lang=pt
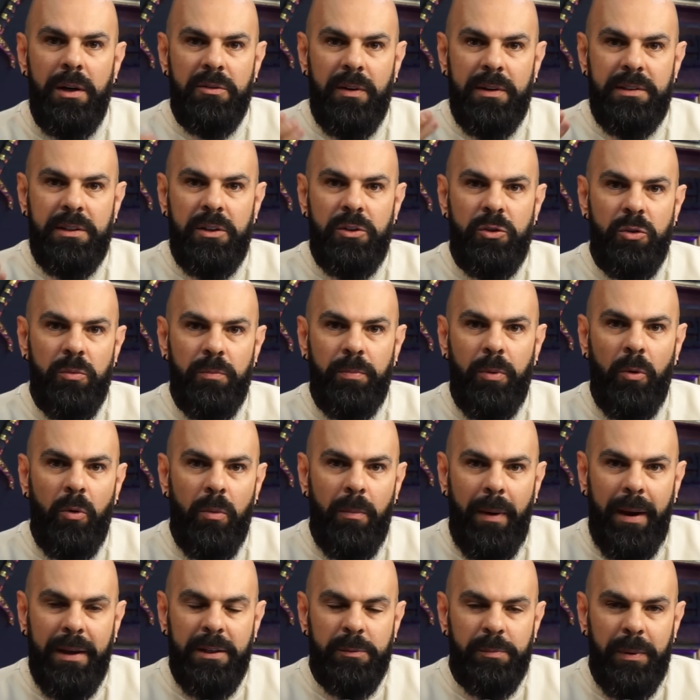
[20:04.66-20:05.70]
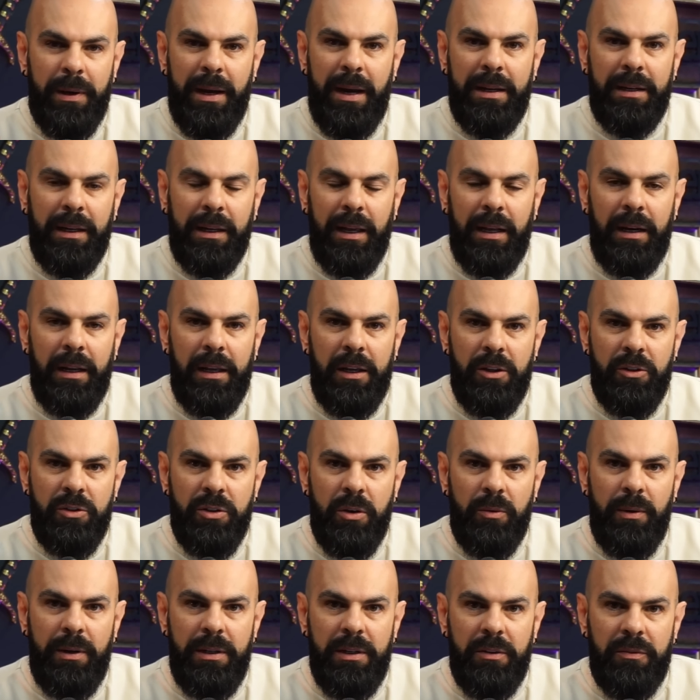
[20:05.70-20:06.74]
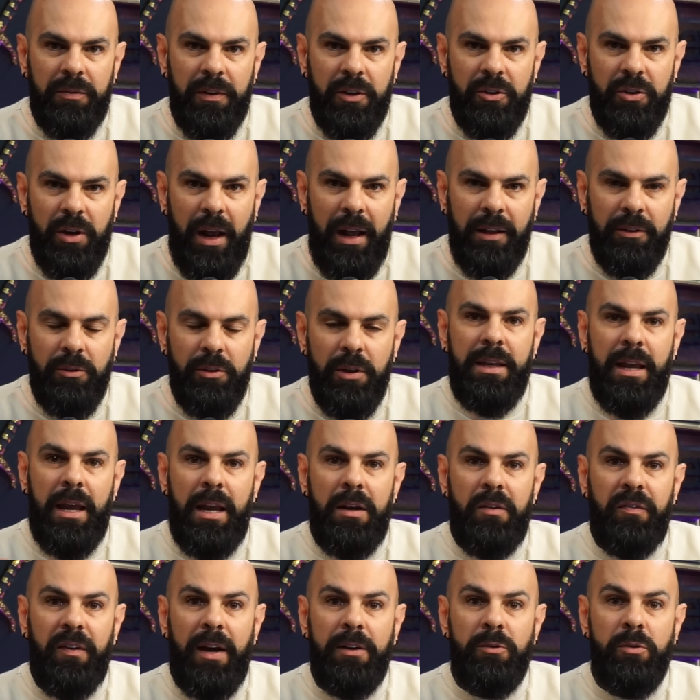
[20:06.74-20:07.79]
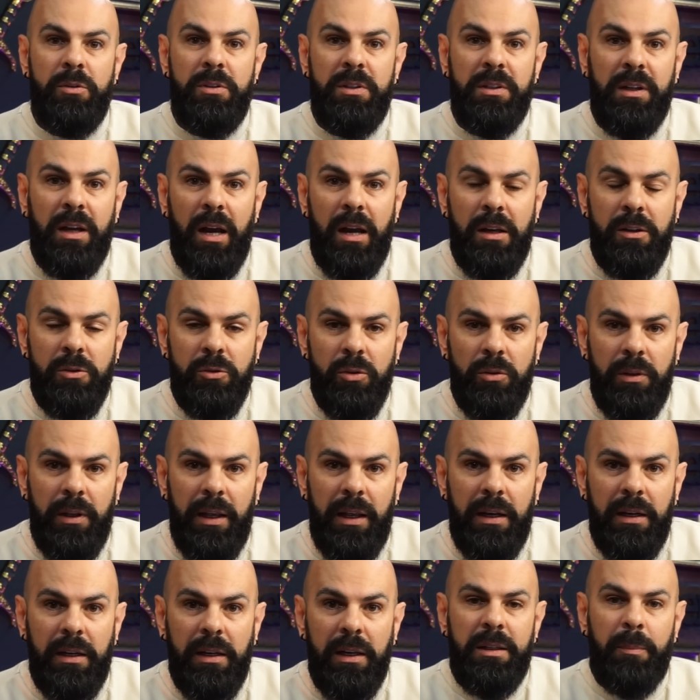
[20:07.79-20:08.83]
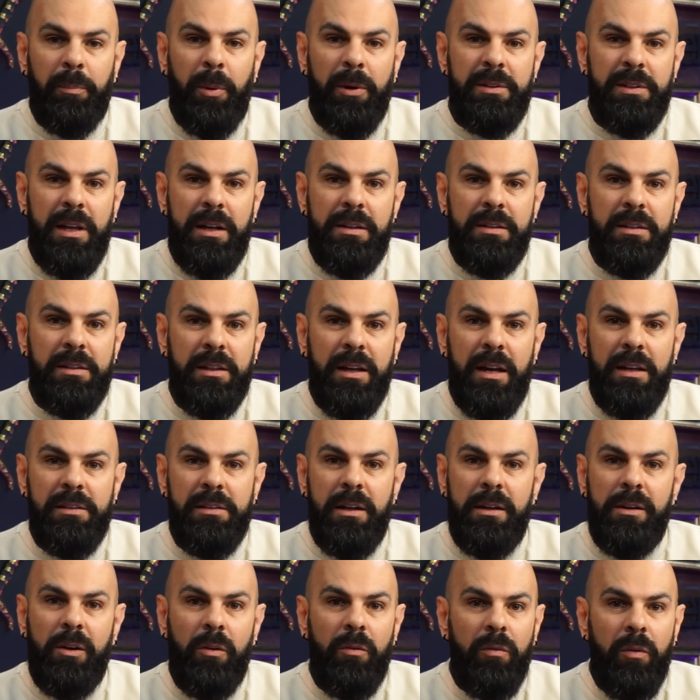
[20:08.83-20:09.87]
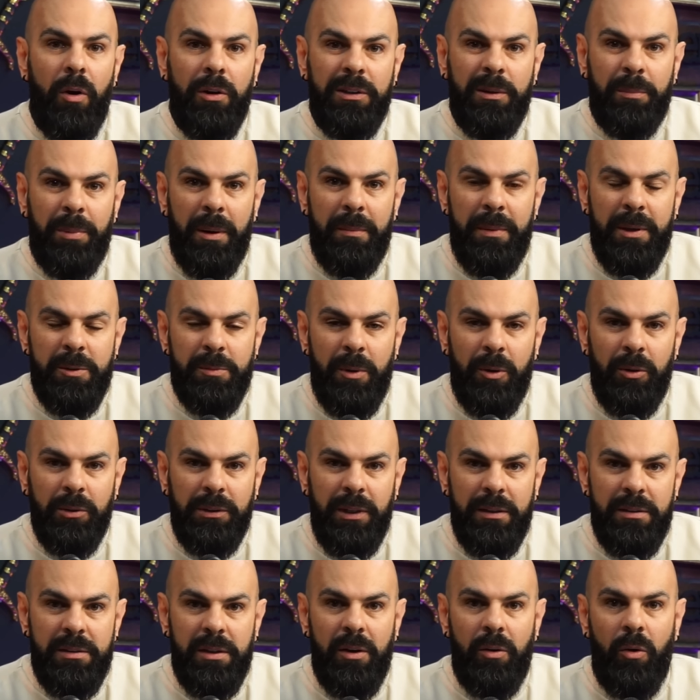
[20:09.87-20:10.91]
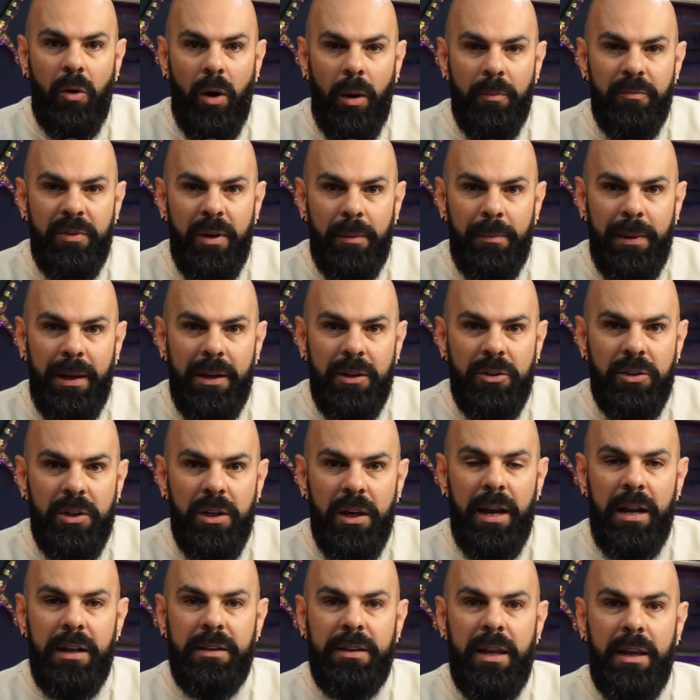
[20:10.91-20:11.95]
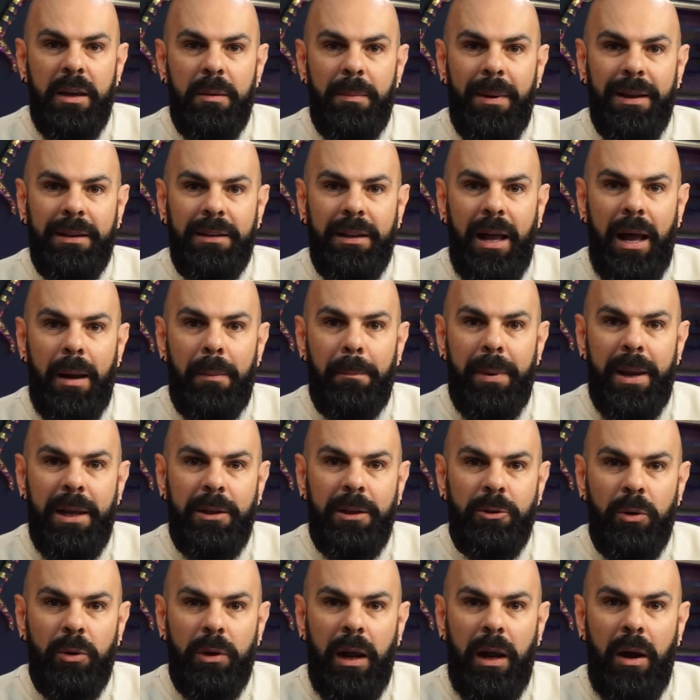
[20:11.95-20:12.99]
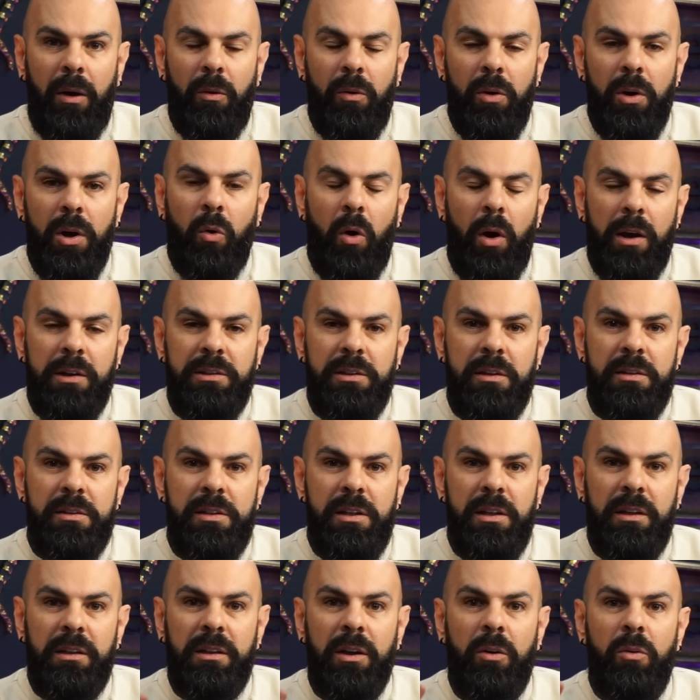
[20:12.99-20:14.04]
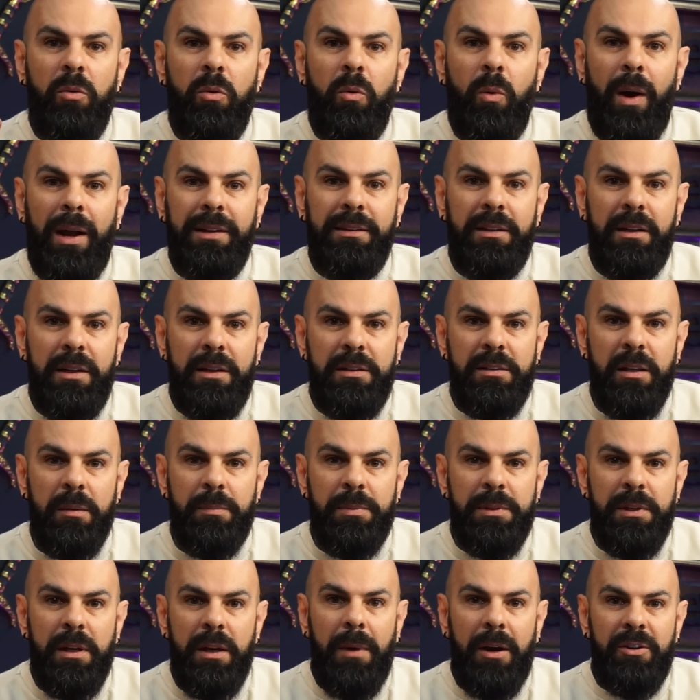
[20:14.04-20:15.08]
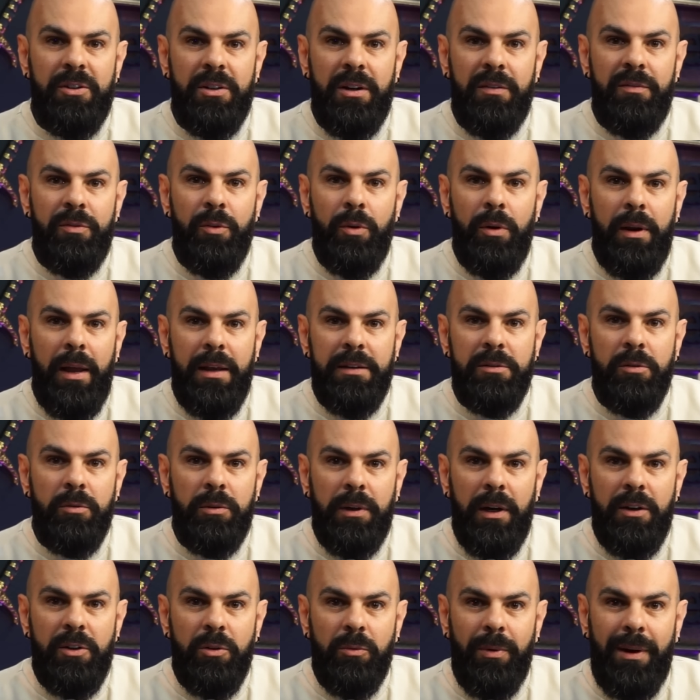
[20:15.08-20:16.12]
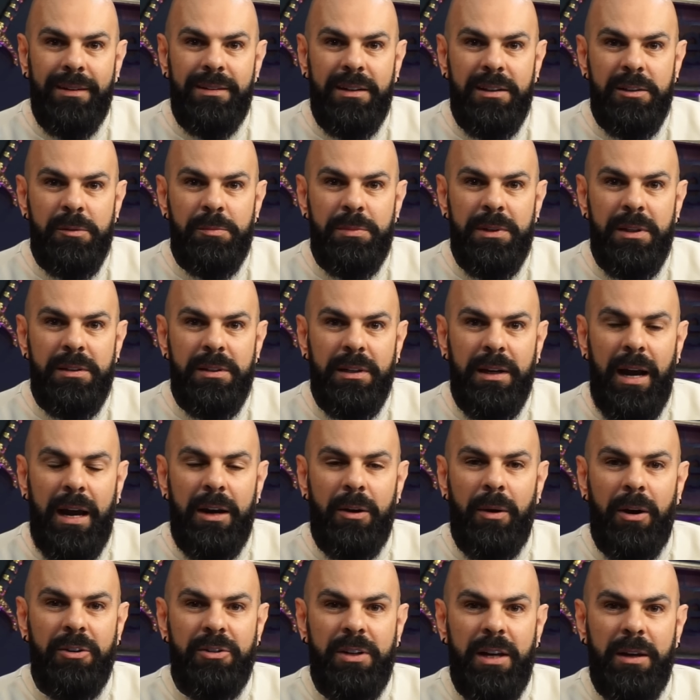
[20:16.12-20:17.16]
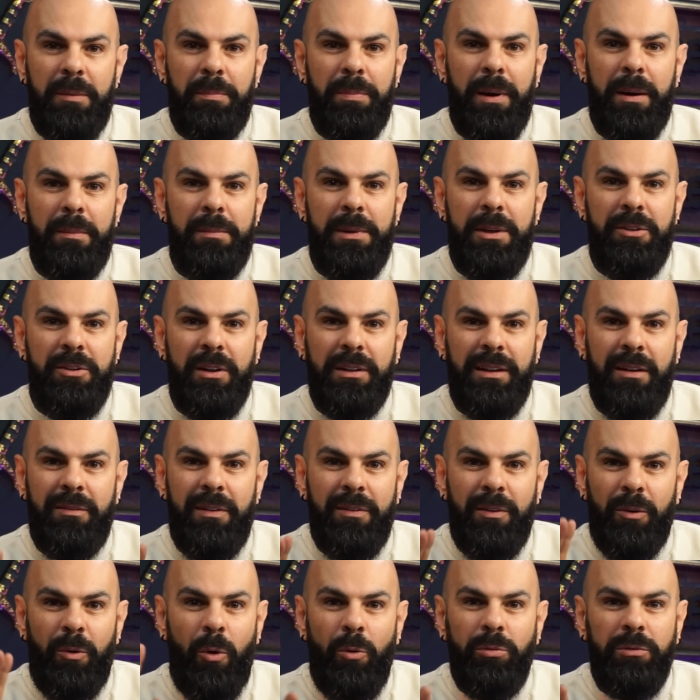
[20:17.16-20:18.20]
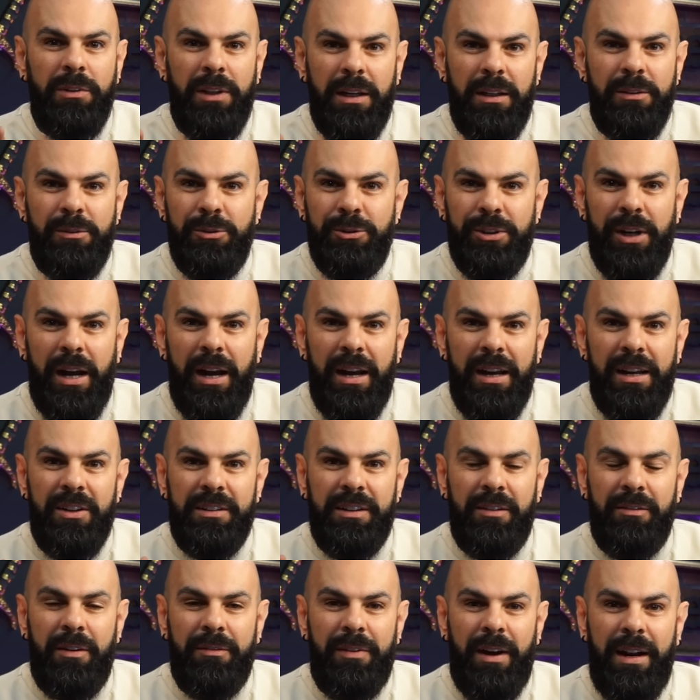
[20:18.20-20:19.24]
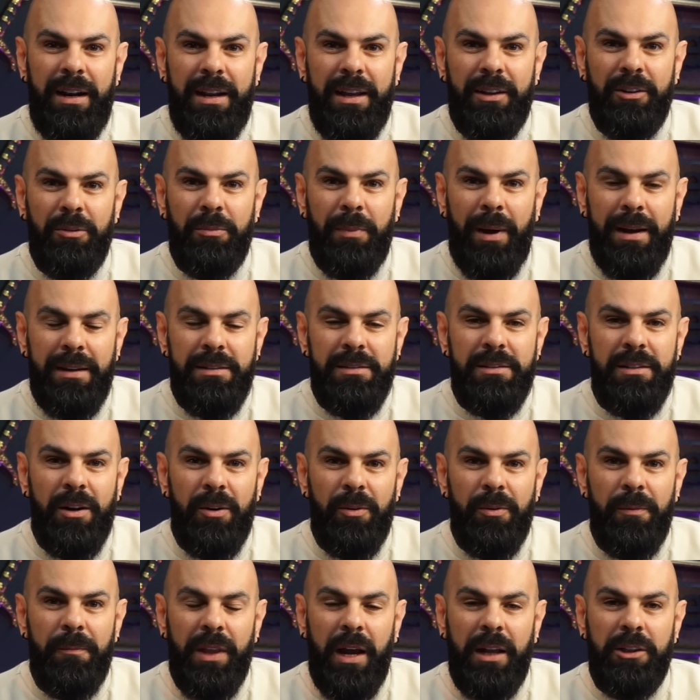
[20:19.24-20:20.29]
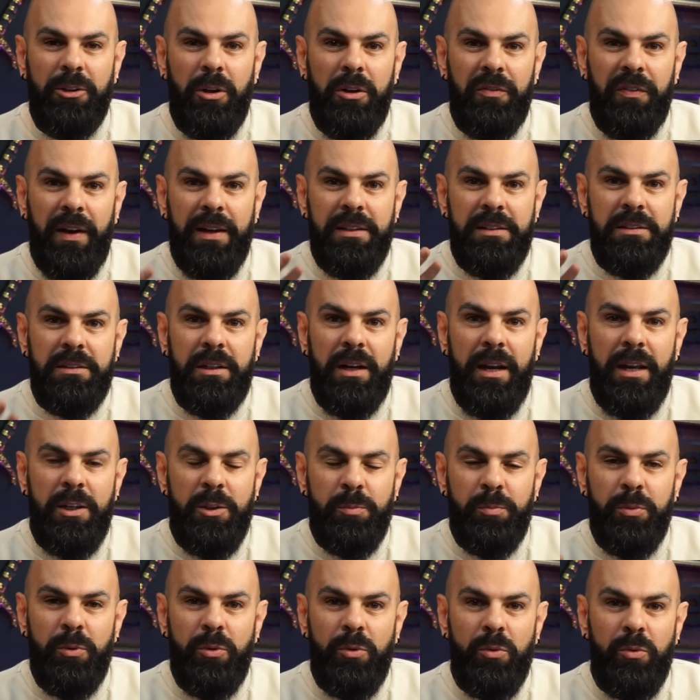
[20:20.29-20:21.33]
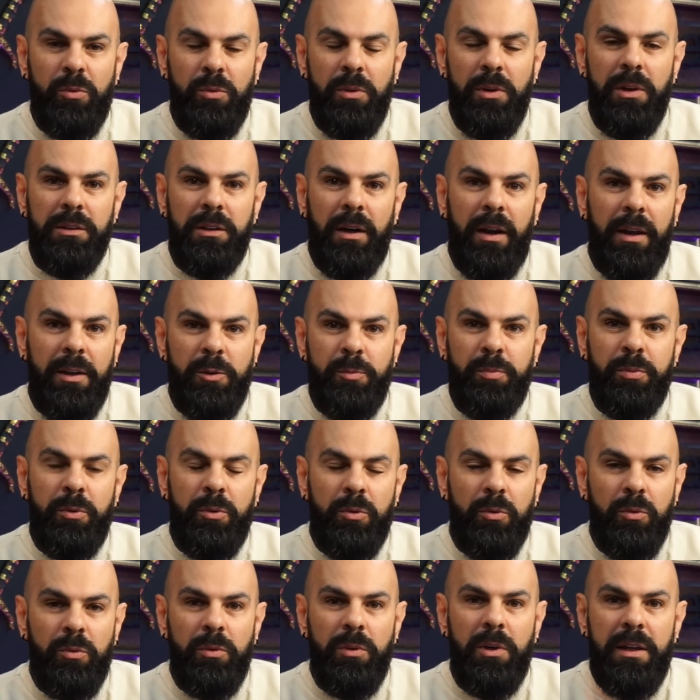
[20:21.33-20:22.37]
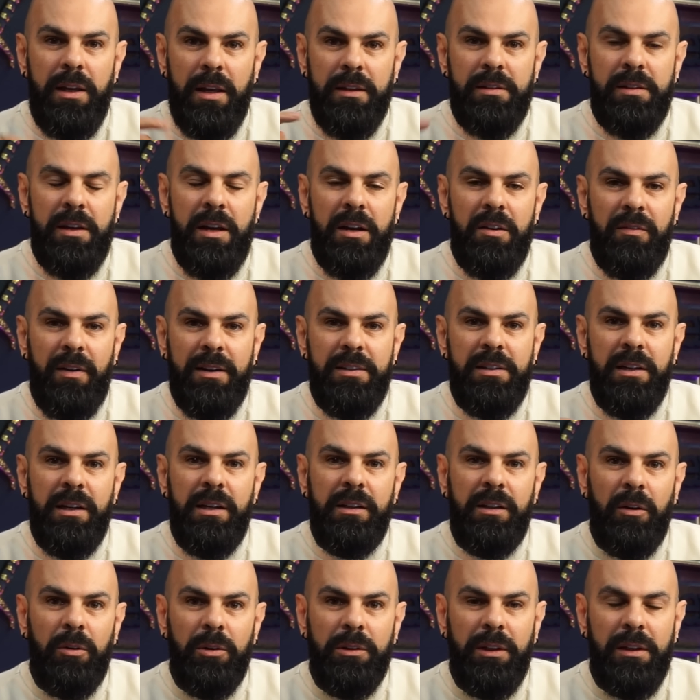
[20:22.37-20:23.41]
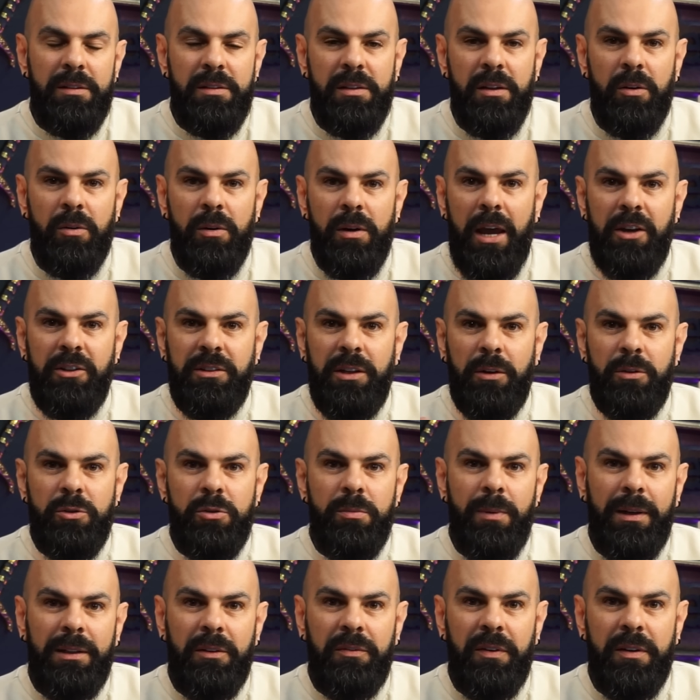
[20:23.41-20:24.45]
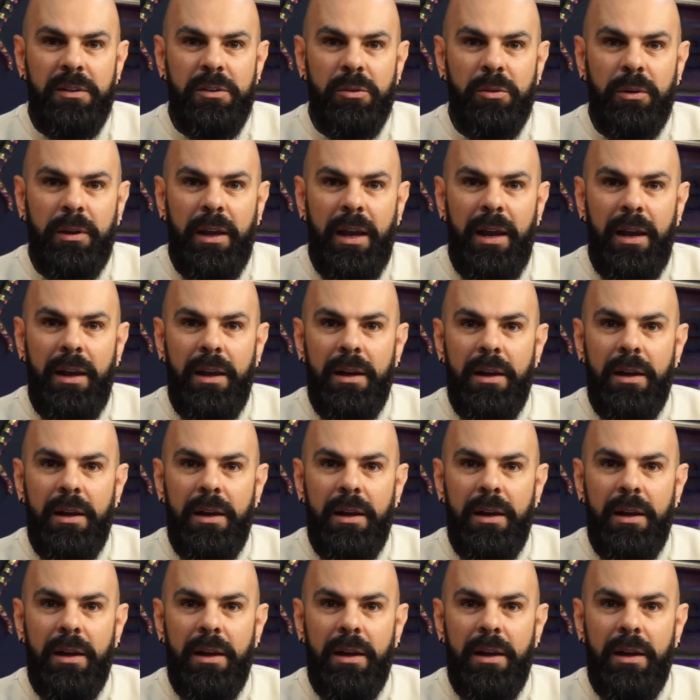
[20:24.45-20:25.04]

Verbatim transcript: Você vai sentir um pouco mais pegar naquela região ali, fechado. E aí ele faz o descanso dele. Depois que ele descansa, ele não volta para a mesma rotação, obviamente. Ele tem que matar peitoral, costas e então quadríceps. Imagina a violência do trem de quadríceps desse cara cara. Eu achei que para mim já tava contando já, já tava valendo, mas não, tá? Então ele faz 3 por 1, 3 por 1 e assim ele vai seguindo a rotação. A gente tá acostumado a fazer o quê?